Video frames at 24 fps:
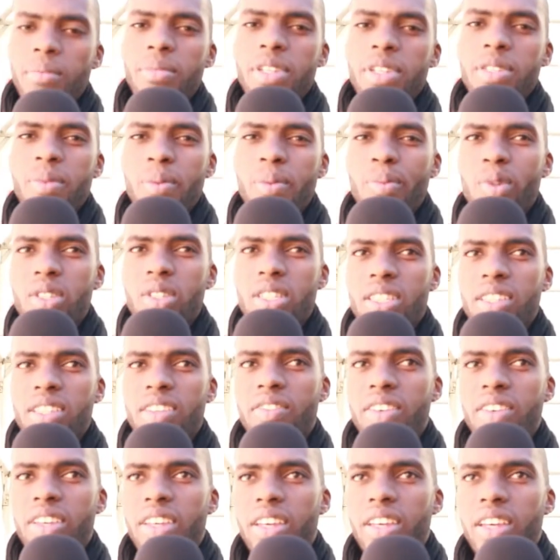بصمه بوزيتيف
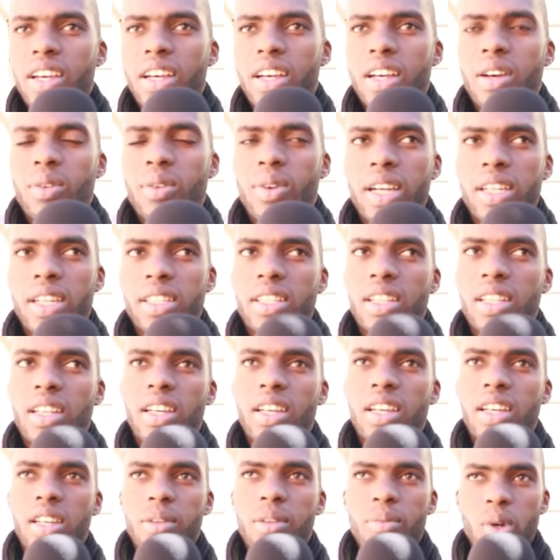هي واحد
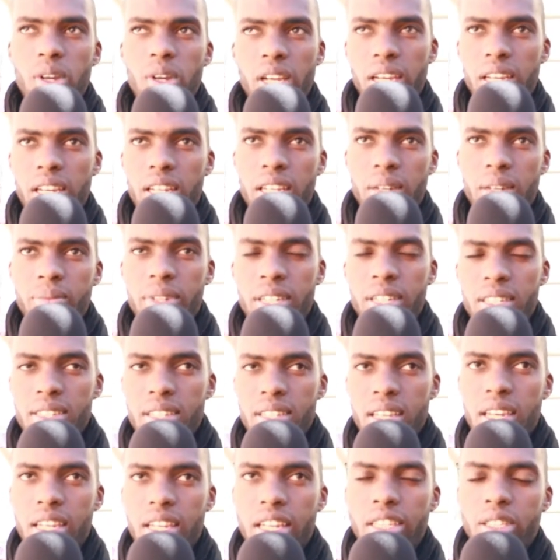الموقع
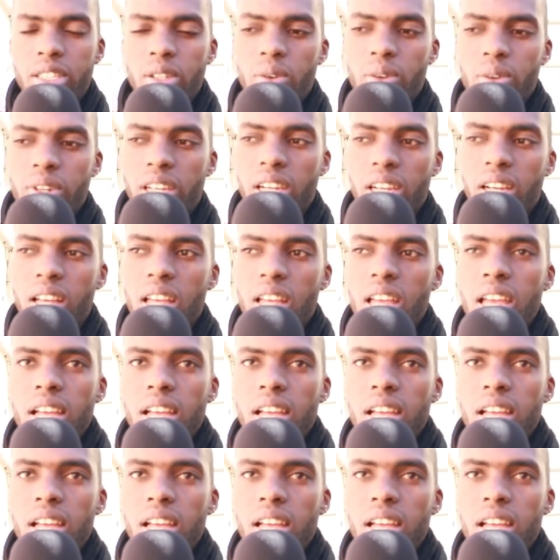منصه الكترونيه